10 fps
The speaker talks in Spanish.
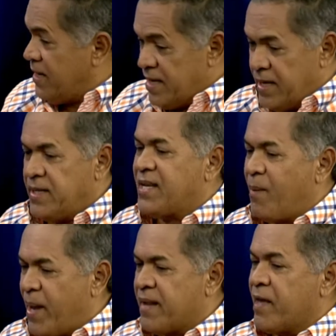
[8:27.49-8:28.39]
y
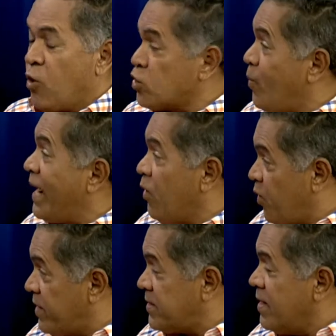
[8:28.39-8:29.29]
saber de los
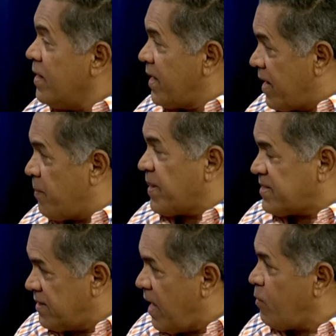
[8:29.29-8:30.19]
valores que
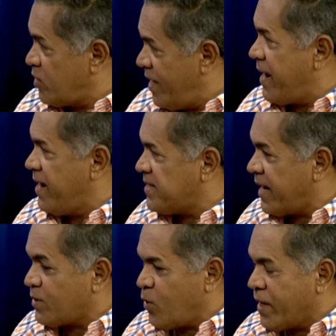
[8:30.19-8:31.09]
representamos en la Iglesia
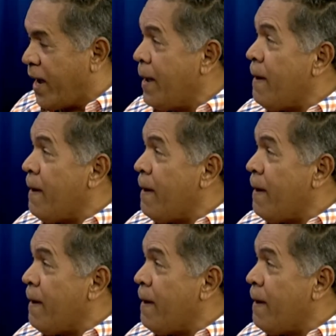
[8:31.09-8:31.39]
Católica,